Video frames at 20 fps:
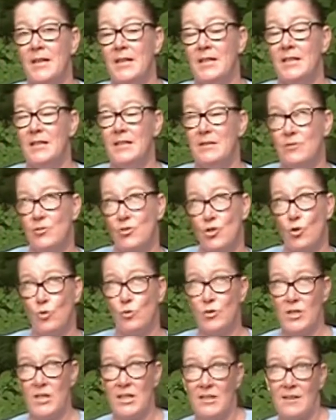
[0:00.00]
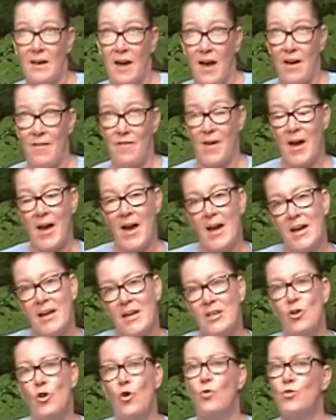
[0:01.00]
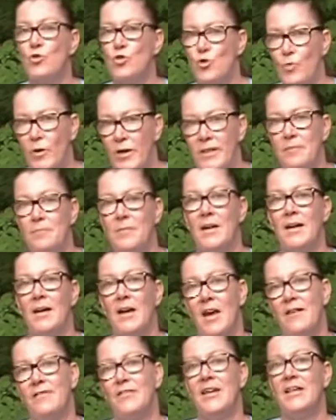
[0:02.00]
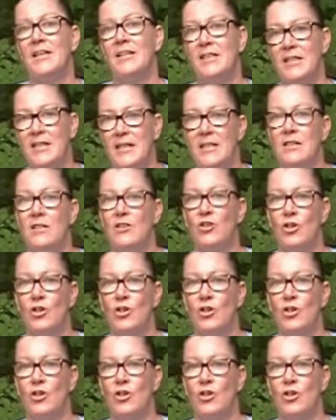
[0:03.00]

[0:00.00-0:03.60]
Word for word: Les autres, ils travaillent conjointement avec les